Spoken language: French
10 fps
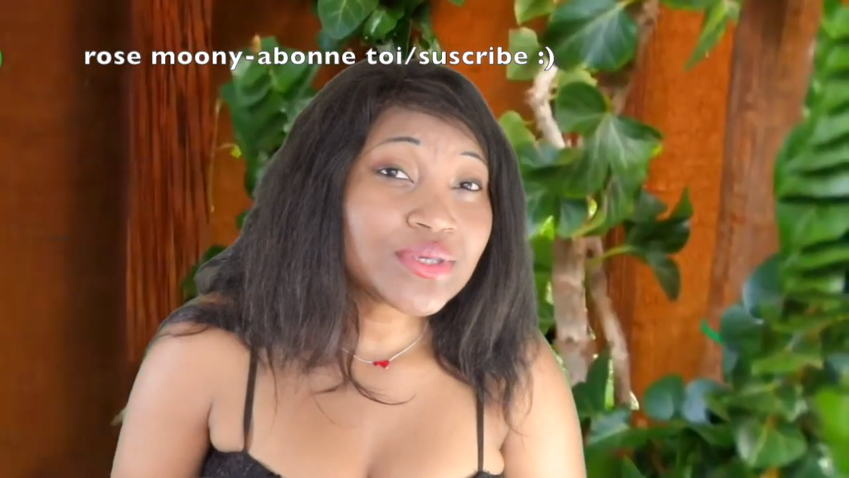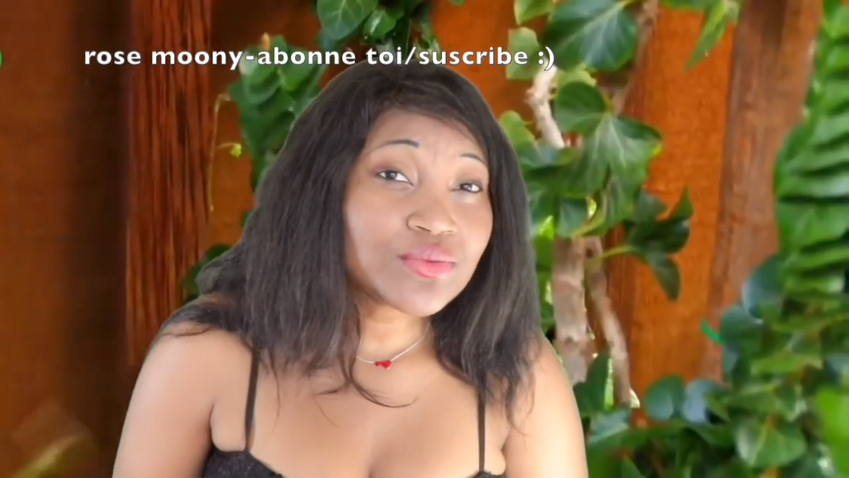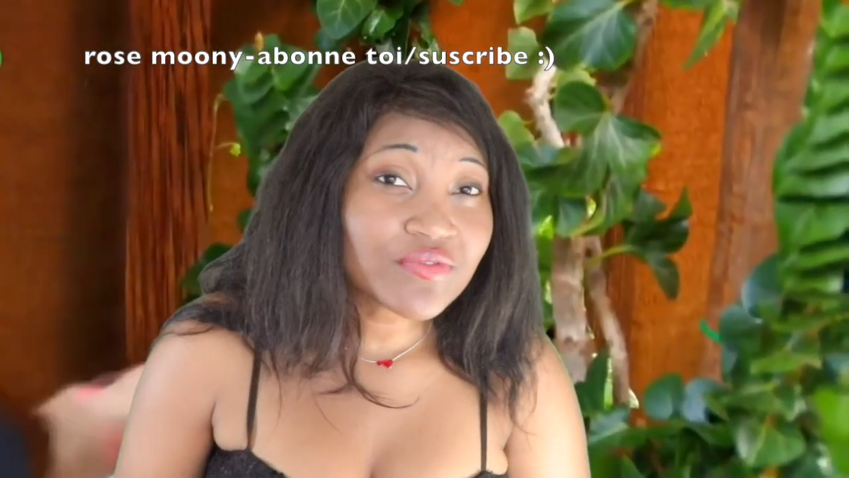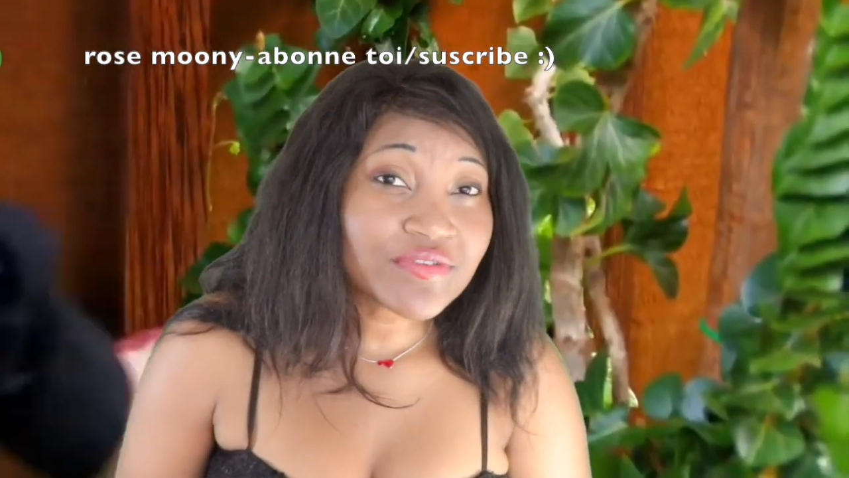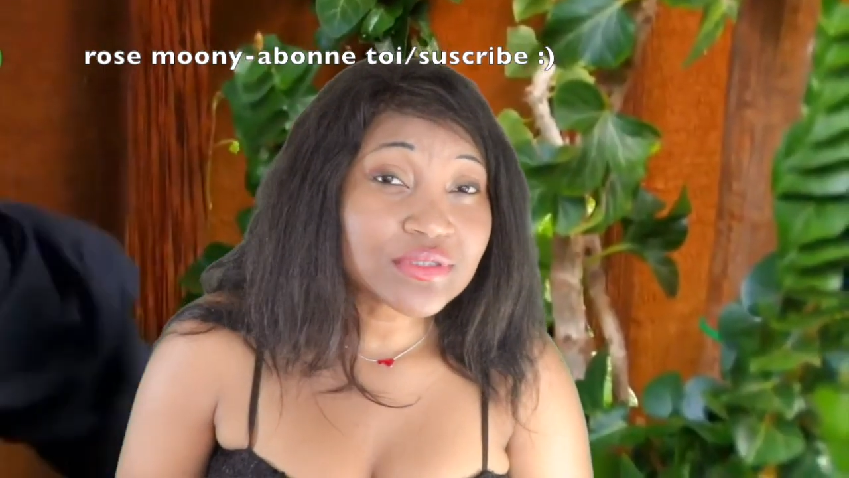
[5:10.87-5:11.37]

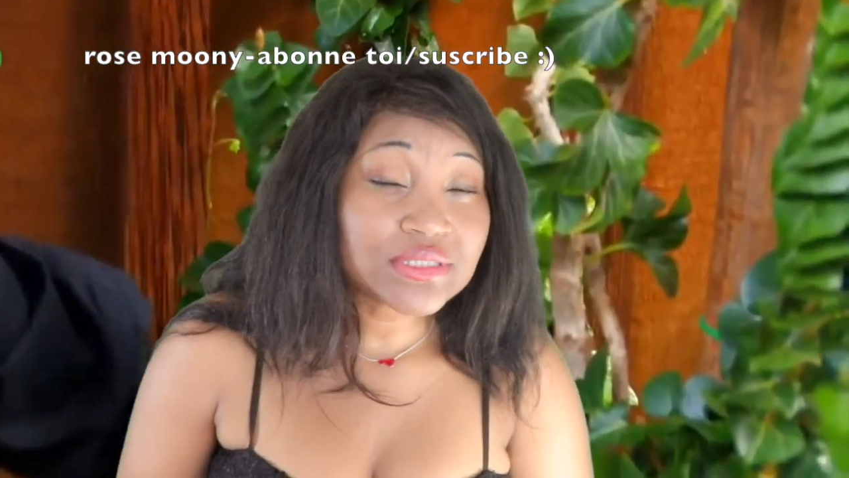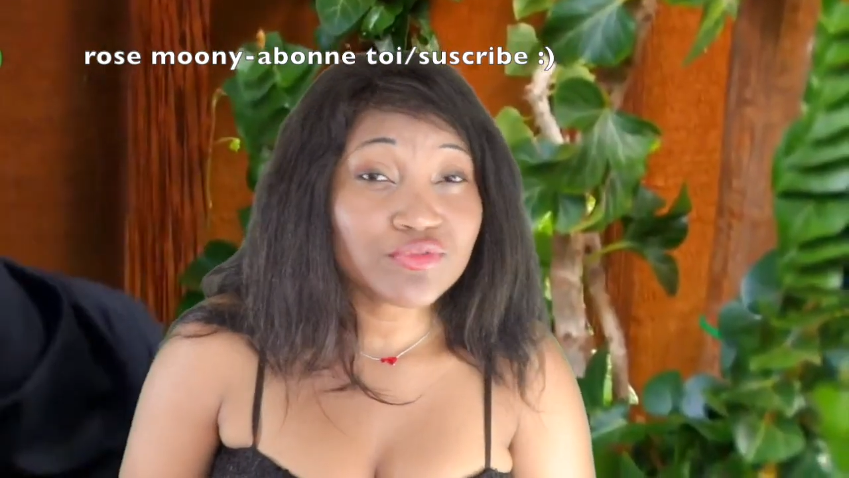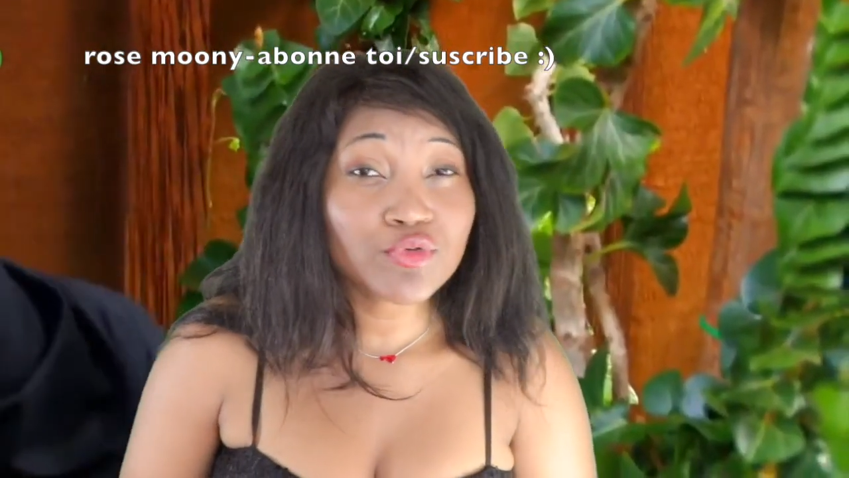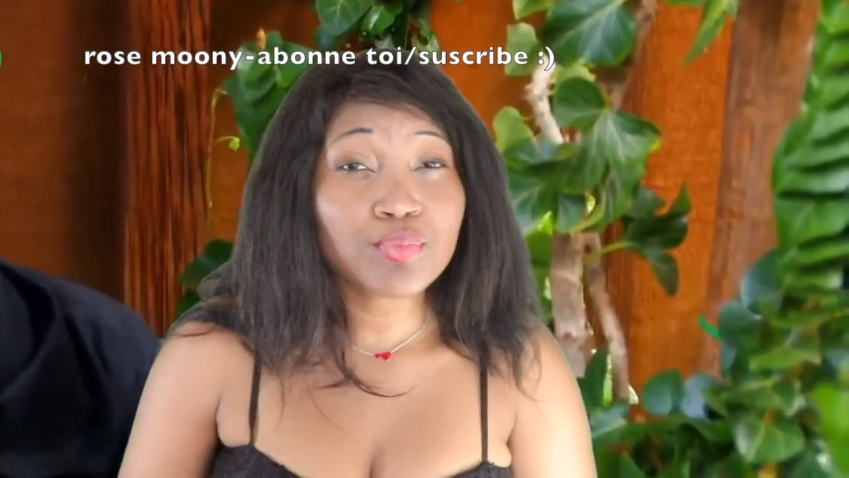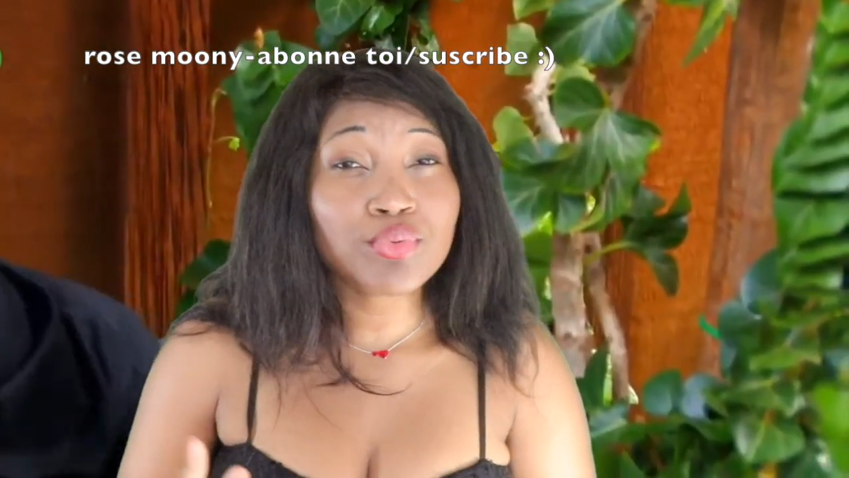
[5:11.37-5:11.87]

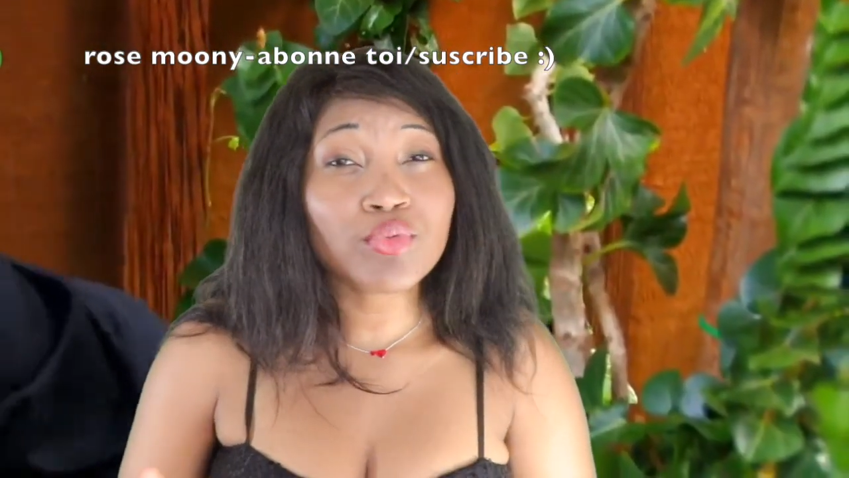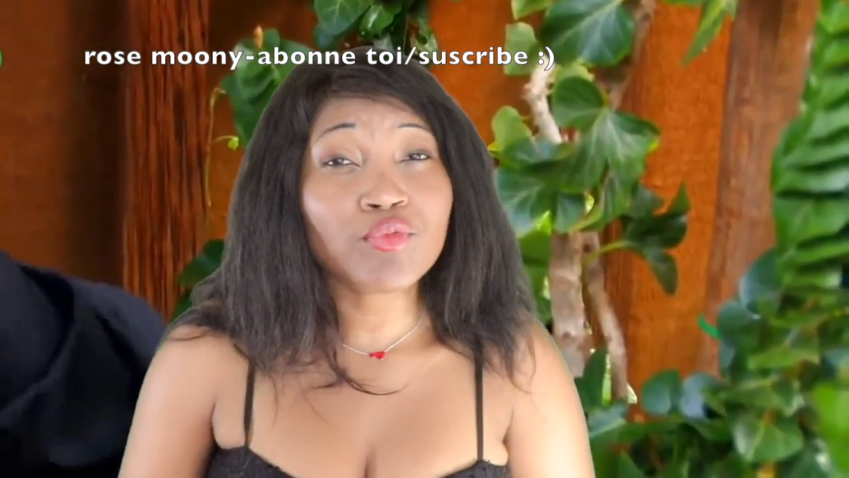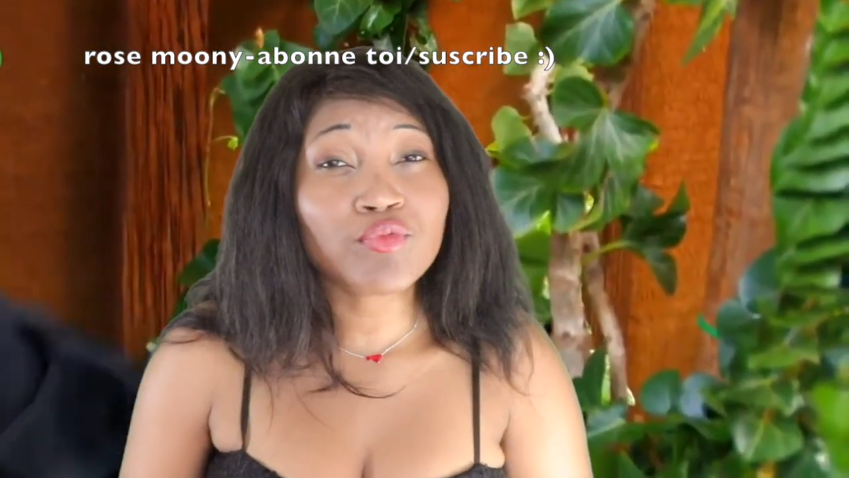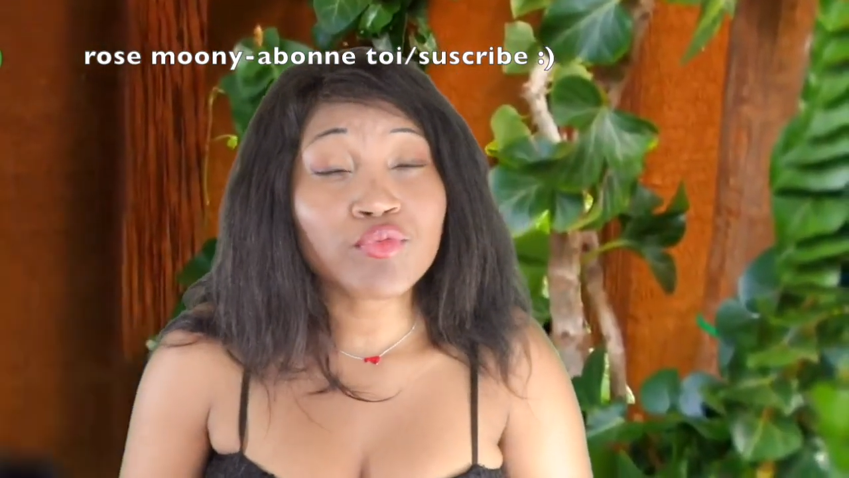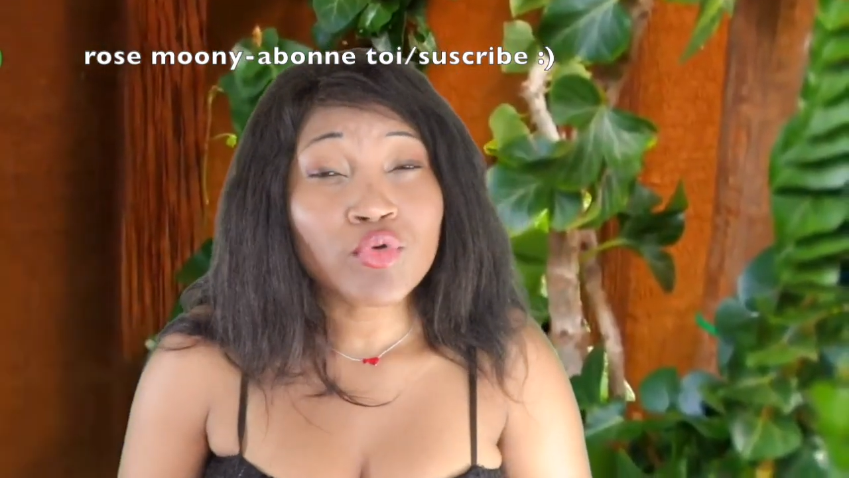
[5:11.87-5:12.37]
inoffensives pour
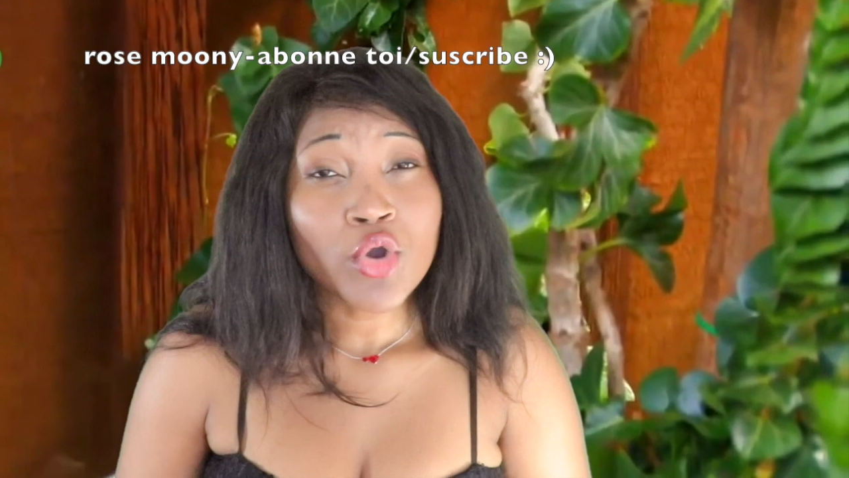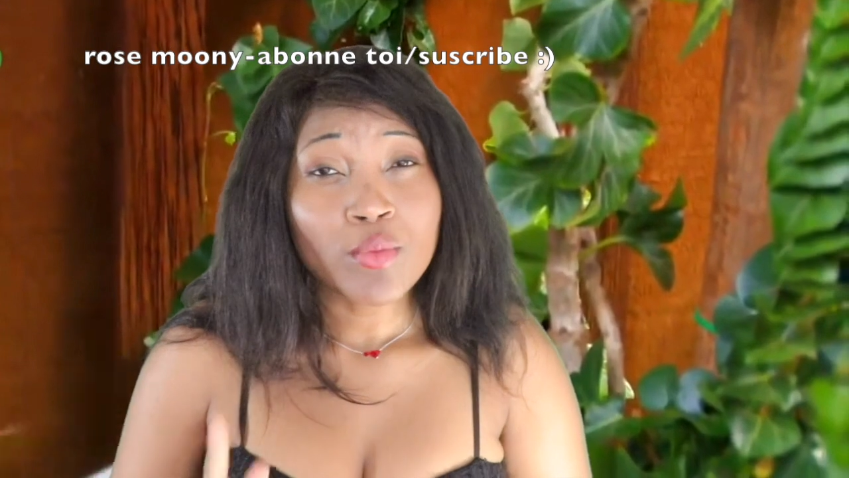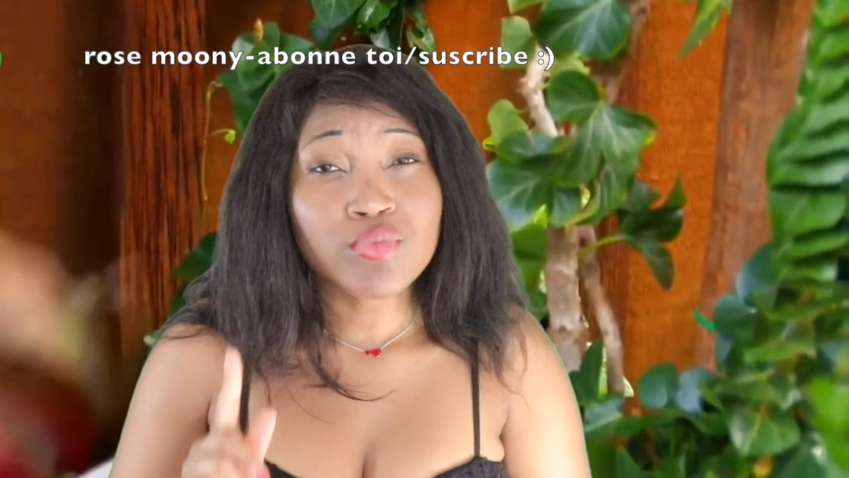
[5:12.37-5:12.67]
vous,